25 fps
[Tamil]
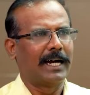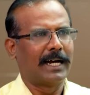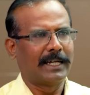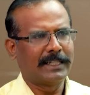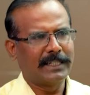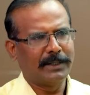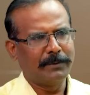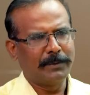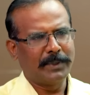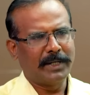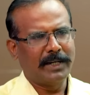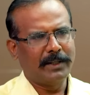
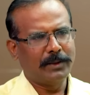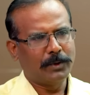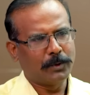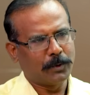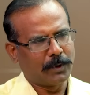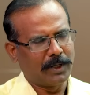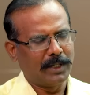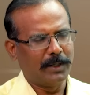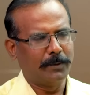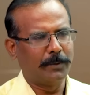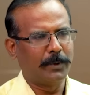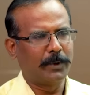அதே மாதிரி
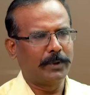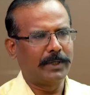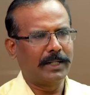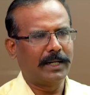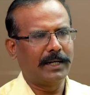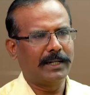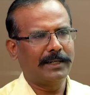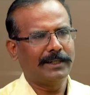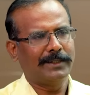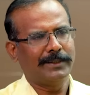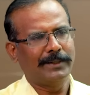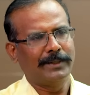தொழில்
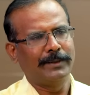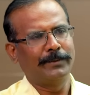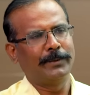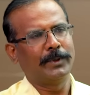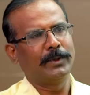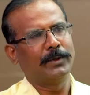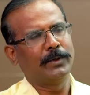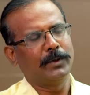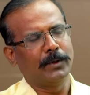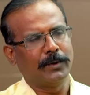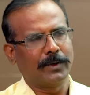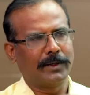போட்டியில் இப்போ
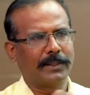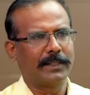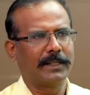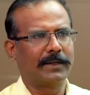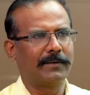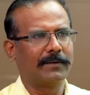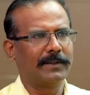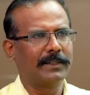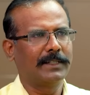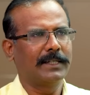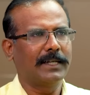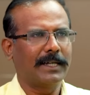
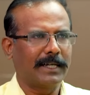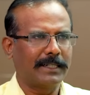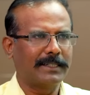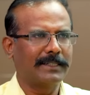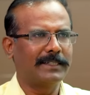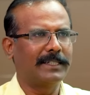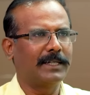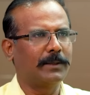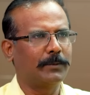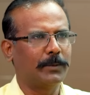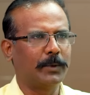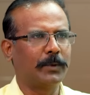இன்னொருத்தர் வந்து
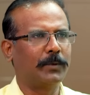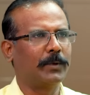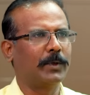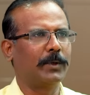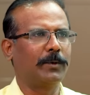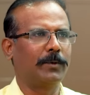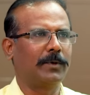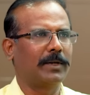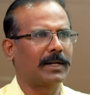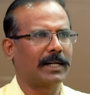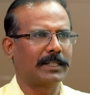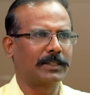அதுதான்
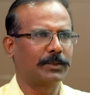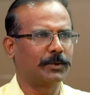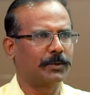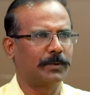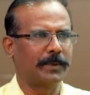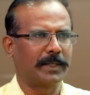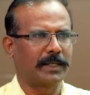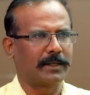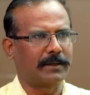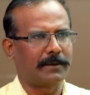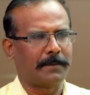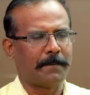பூவனூர்
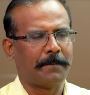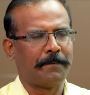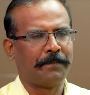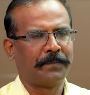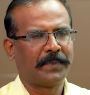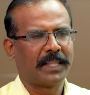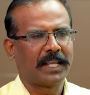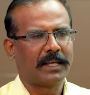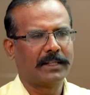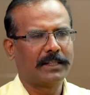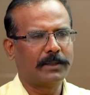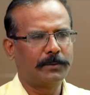ராஜ்குமார்
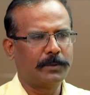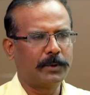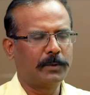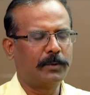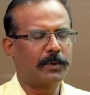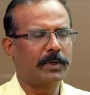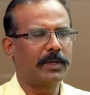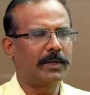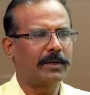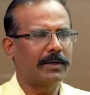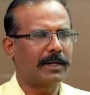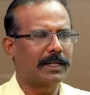இந்த
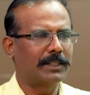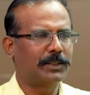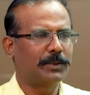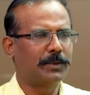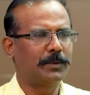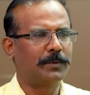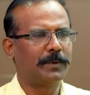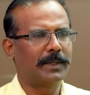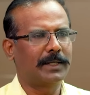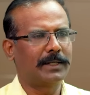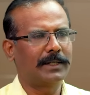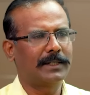பூவனூர்
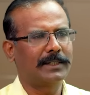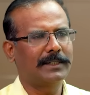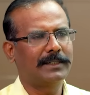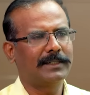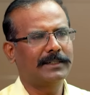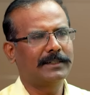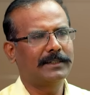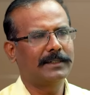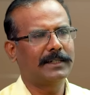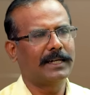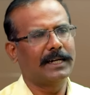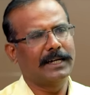ராஜ்குமாருக்கு
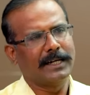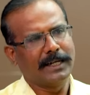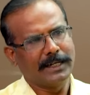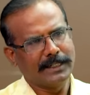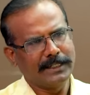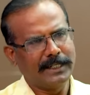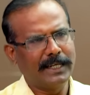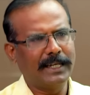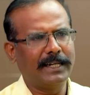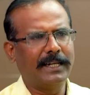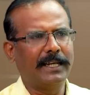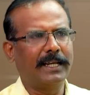
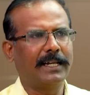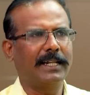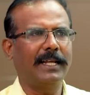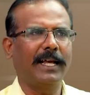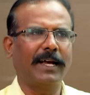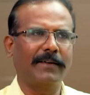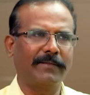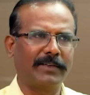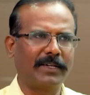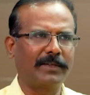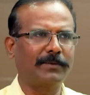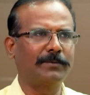ஏரியாவில்
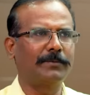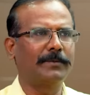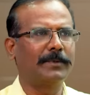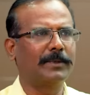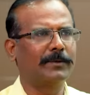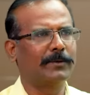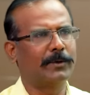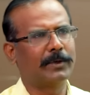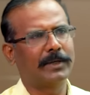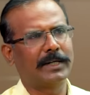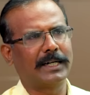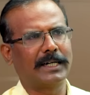அவரும்
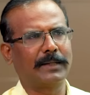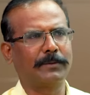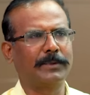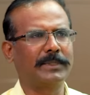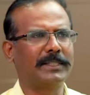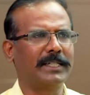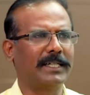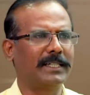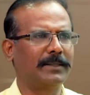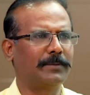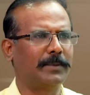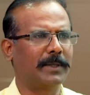ஒரு கட்ட
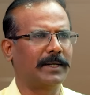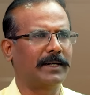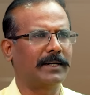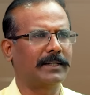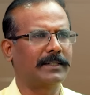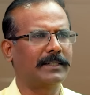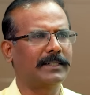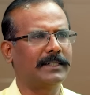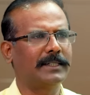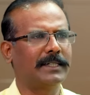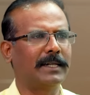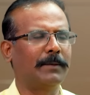பஞ்சாயத்து
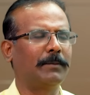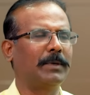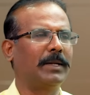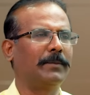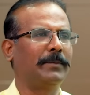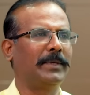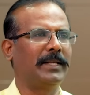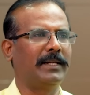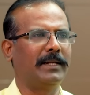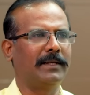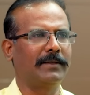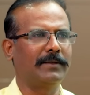பண்ணுறது நம்மளை
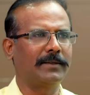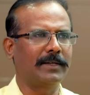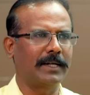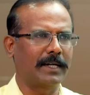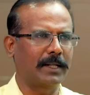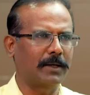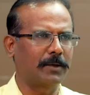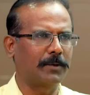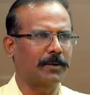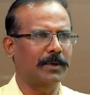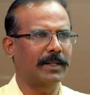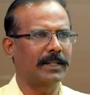மீறி எதுவும்
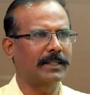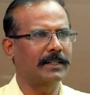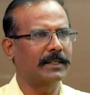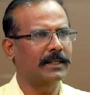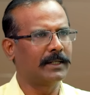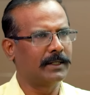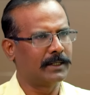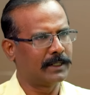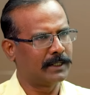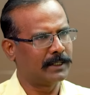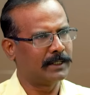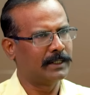
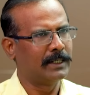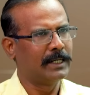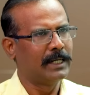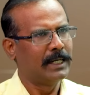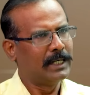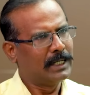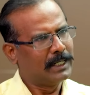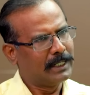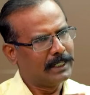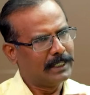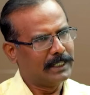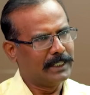நடக்கக்கூடாதுன்ற
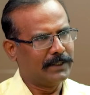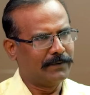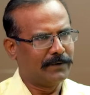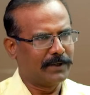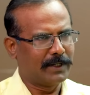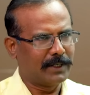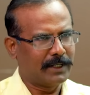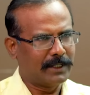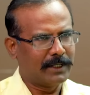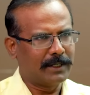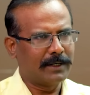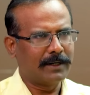
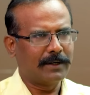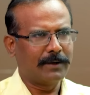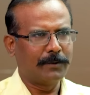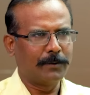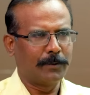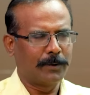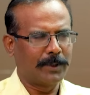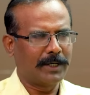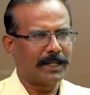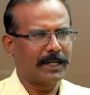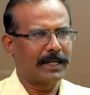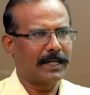இவருக்கு
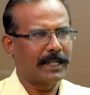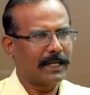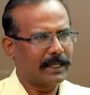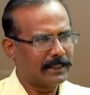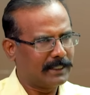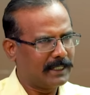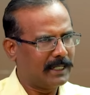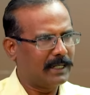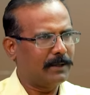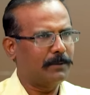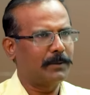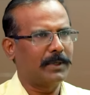உண்டான
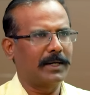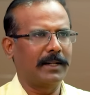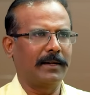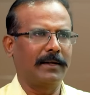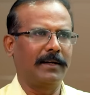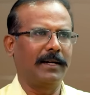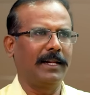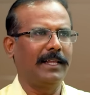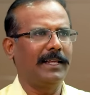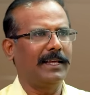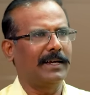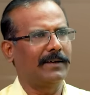அதே
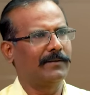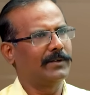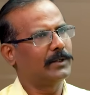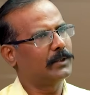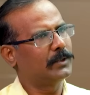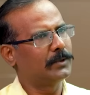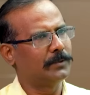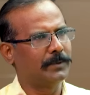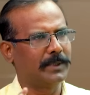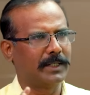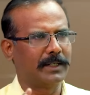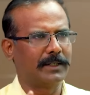மனநிலை
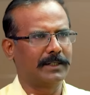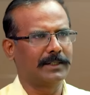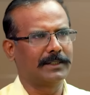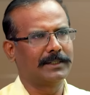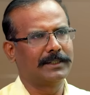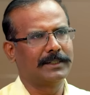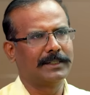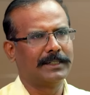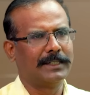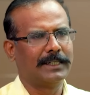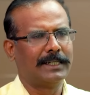அவருக்கும் இருக்குது